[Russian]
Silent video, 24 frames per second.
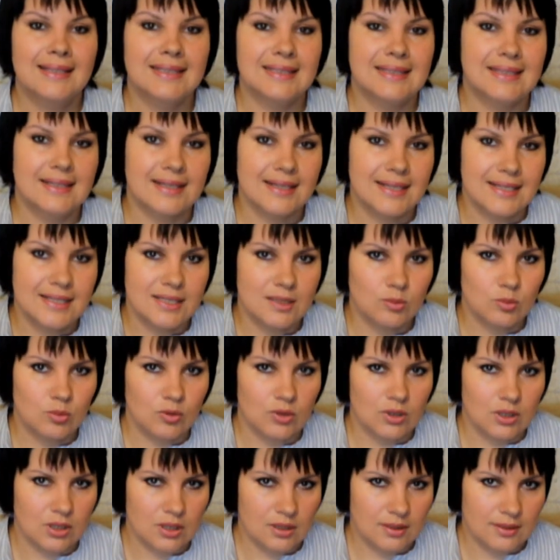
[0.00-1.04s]
Дайте
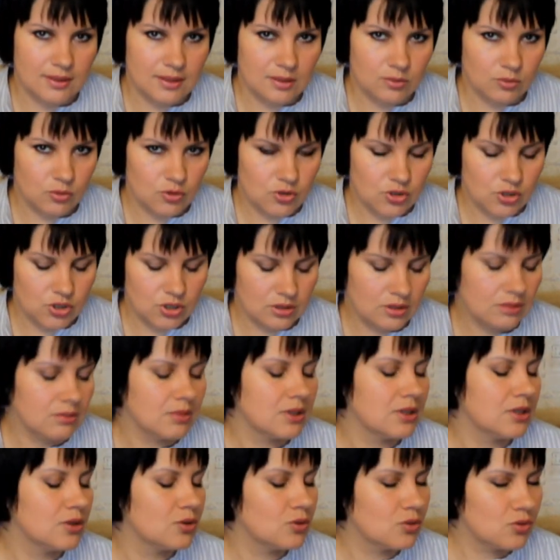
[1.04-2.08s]
Бога ради
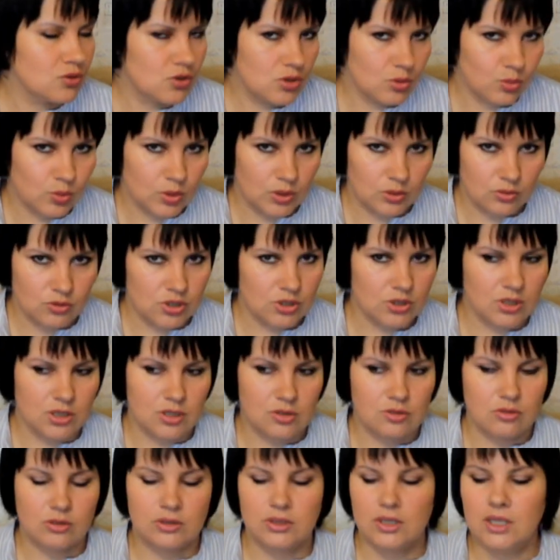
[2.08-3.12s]
мужчинам, они тоже получат
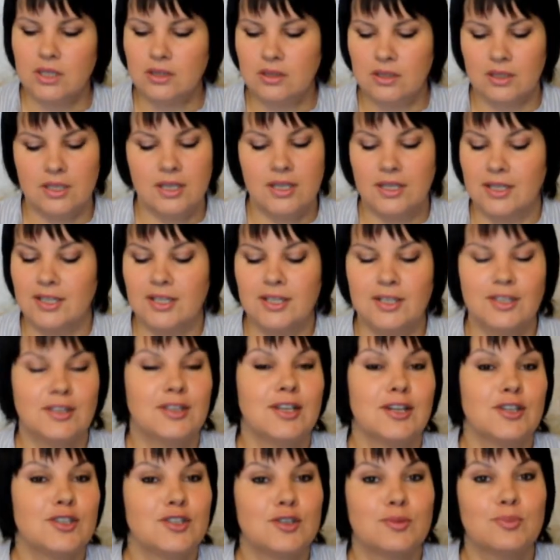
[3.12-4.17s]
результат результат,
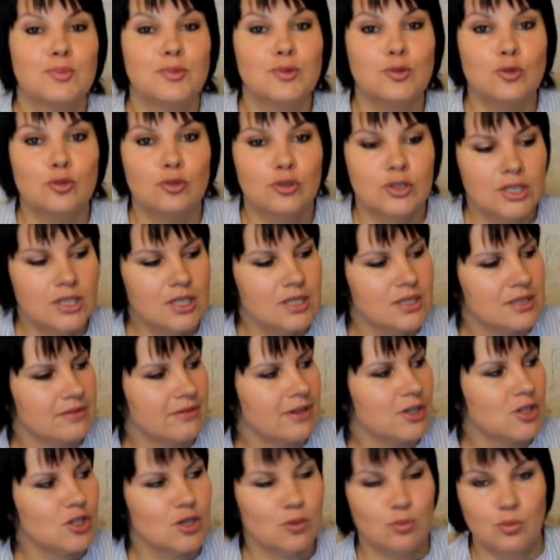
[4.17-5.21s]
иначе будут тырить
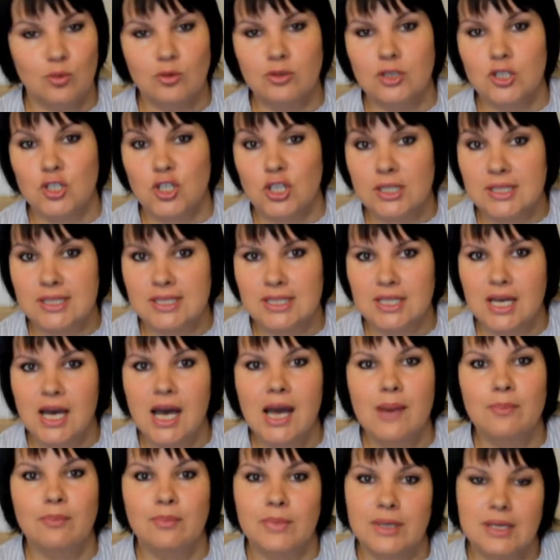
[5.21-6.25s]
ваших полочек
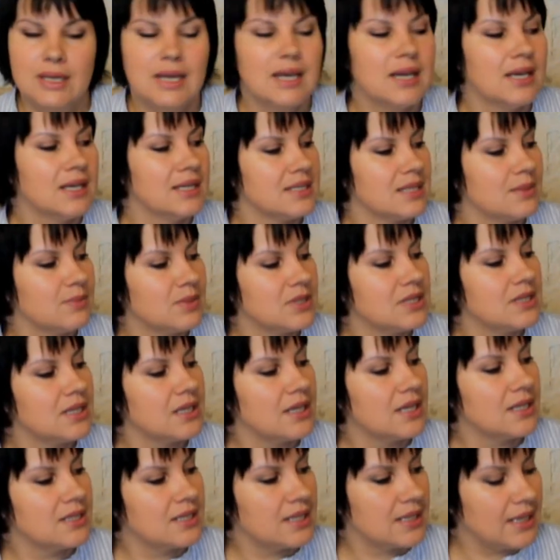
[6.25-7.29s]
сами,
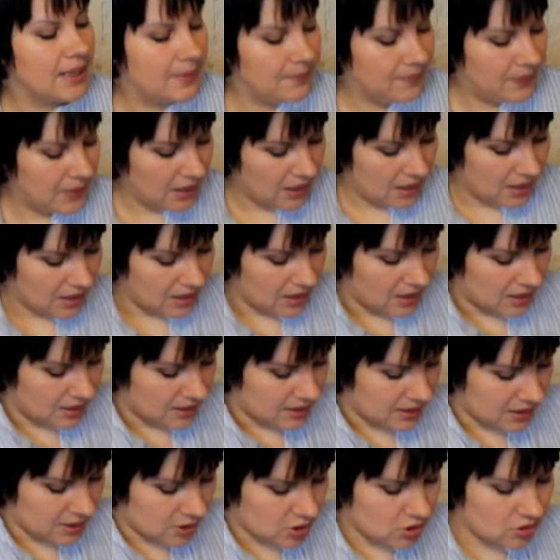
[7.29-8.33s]
самостоятельно.
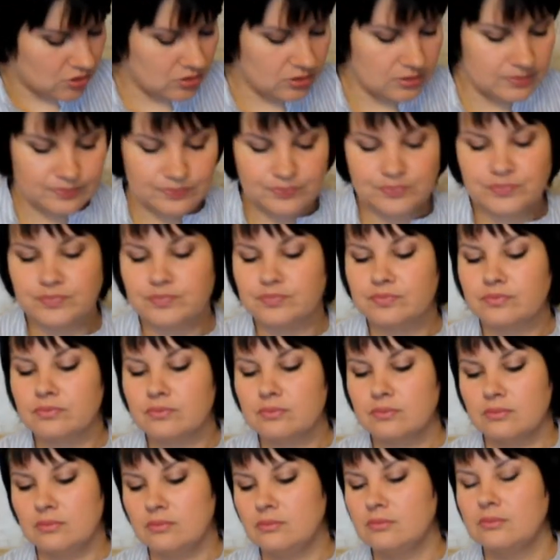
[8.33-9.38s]
Так что
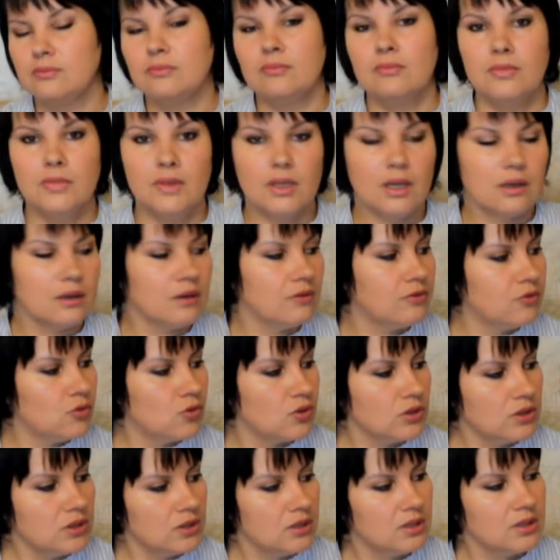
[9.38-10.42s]

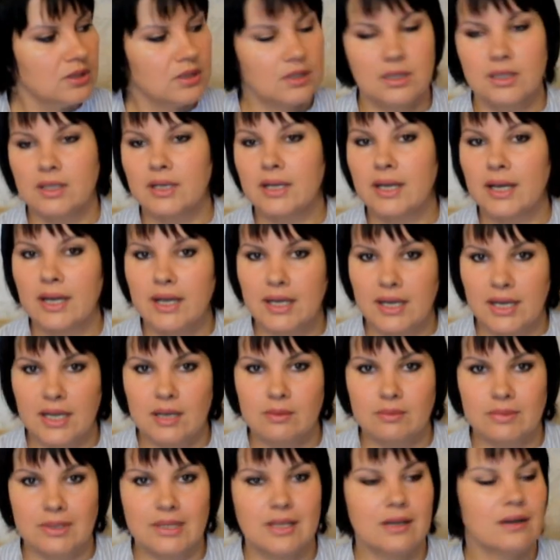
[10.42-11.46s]
вот
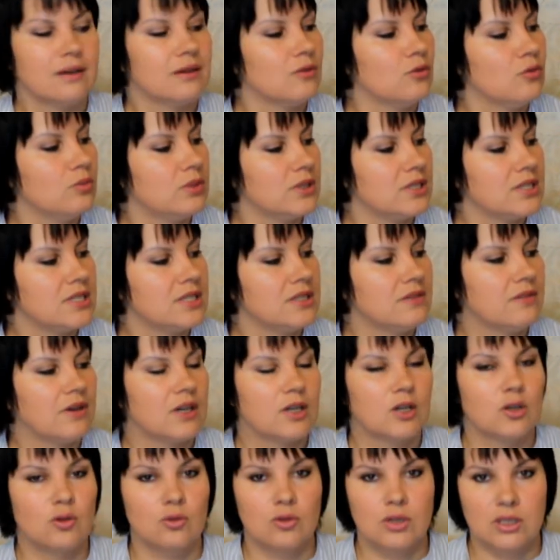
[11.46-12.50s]
крем для области
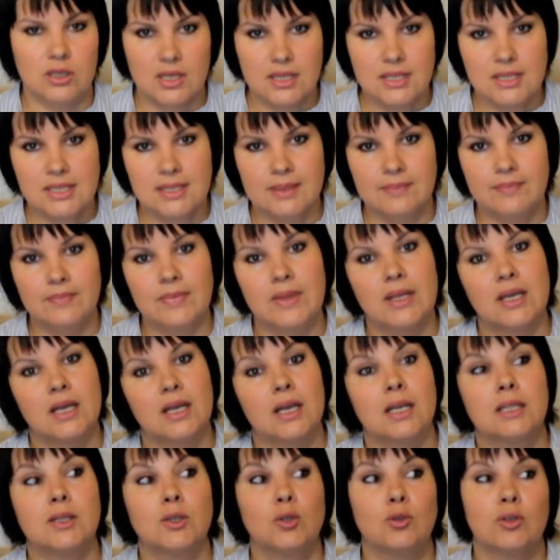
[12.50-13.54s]
вокруг глаз,
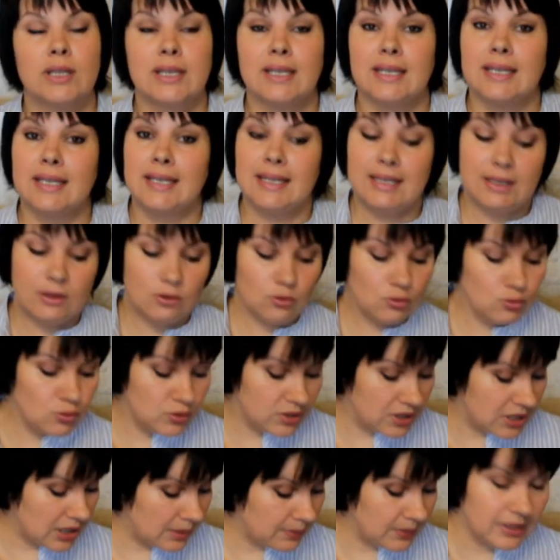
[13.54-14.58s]
который и
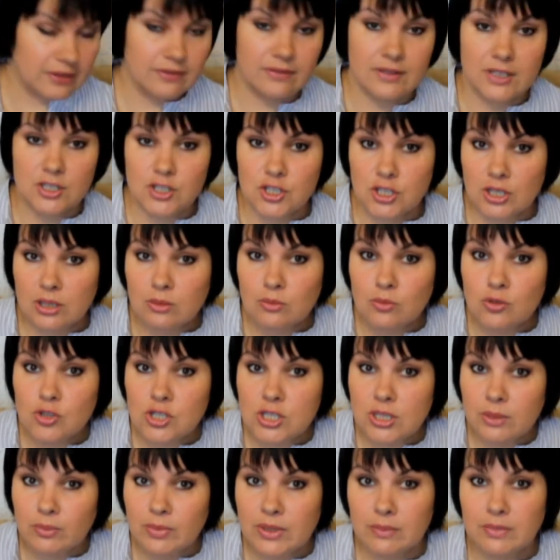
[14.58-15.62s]
утром, и вечером
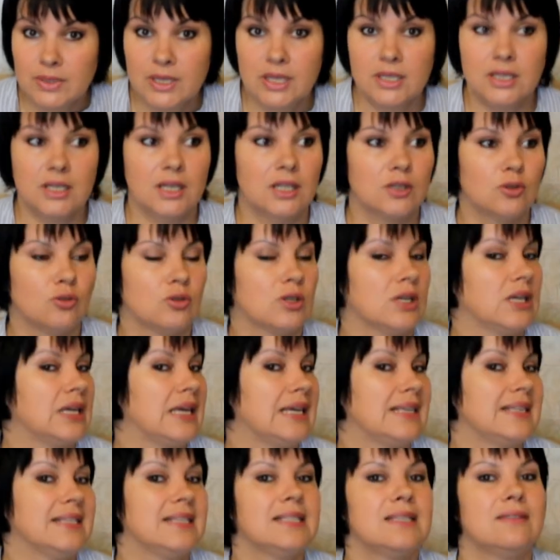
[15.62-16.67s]
можно применять, который
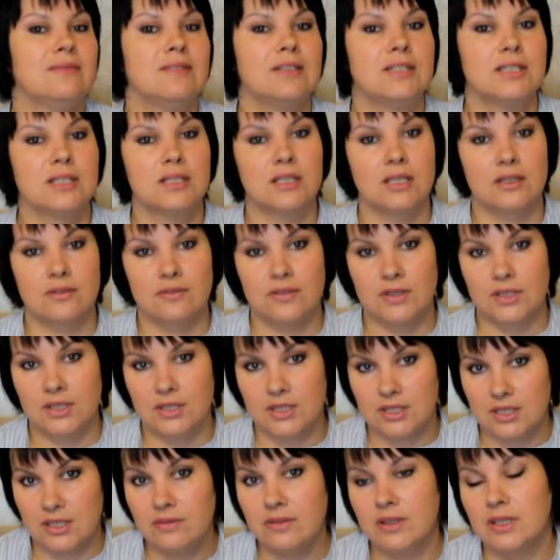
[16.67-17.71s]
действительно
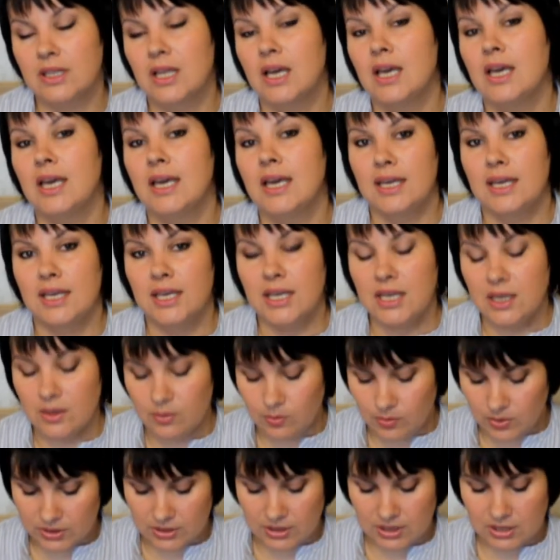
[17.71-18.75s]
эффективен и
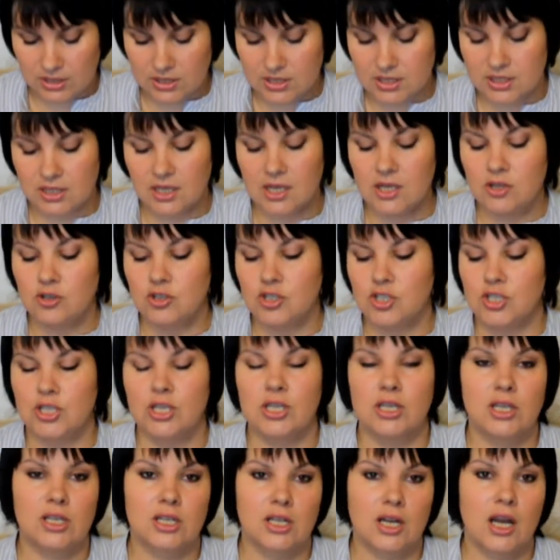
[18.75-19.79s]

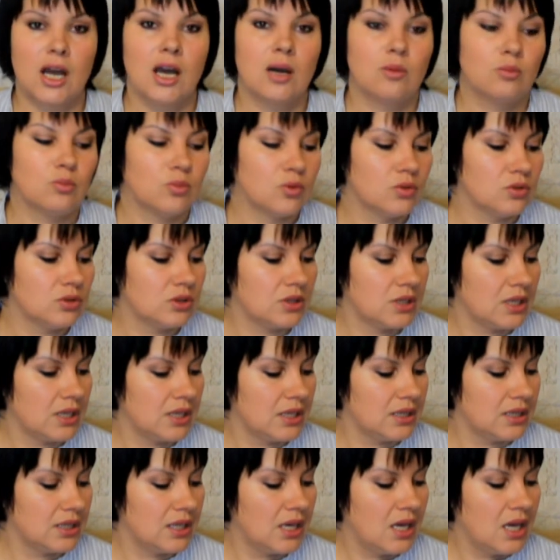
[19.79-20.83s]
потрясающе работает.
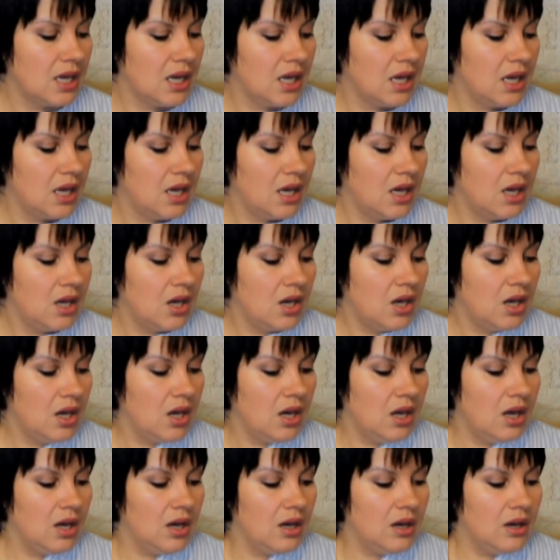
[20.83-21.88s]

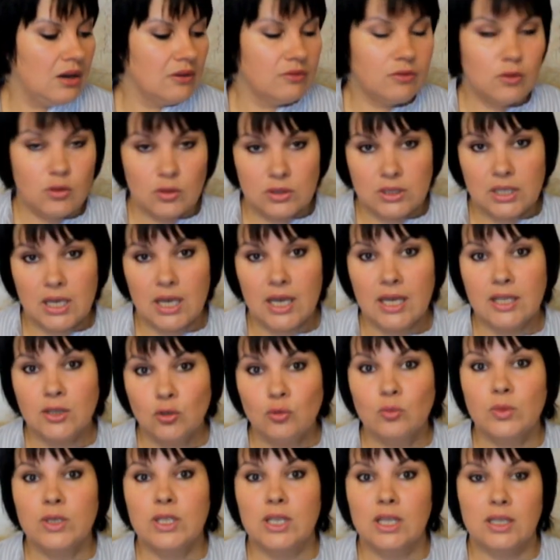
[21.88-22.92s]
Вот,
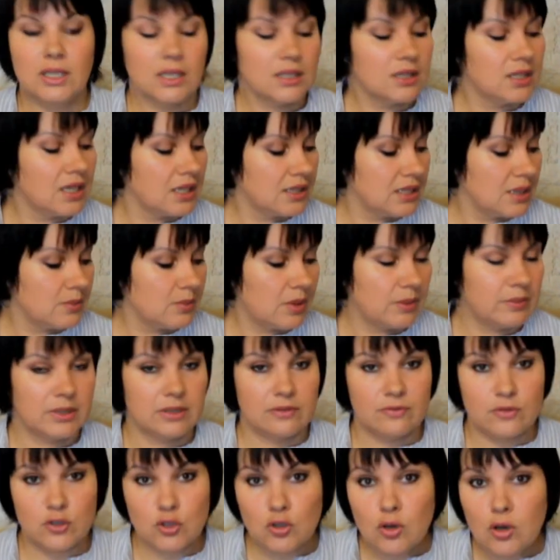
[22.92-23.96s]
ну у меня на данный
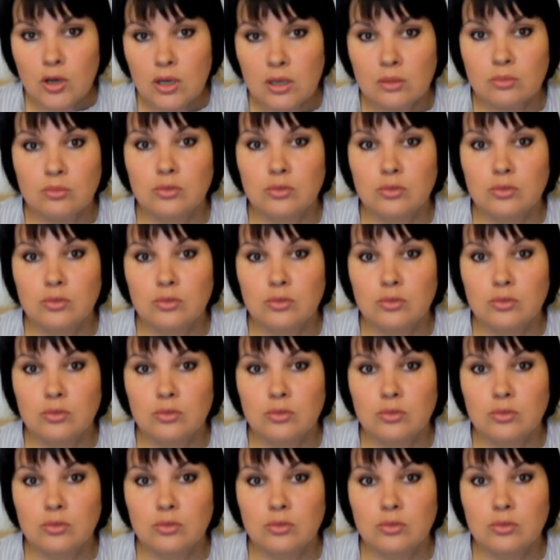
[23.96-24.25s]
момент все.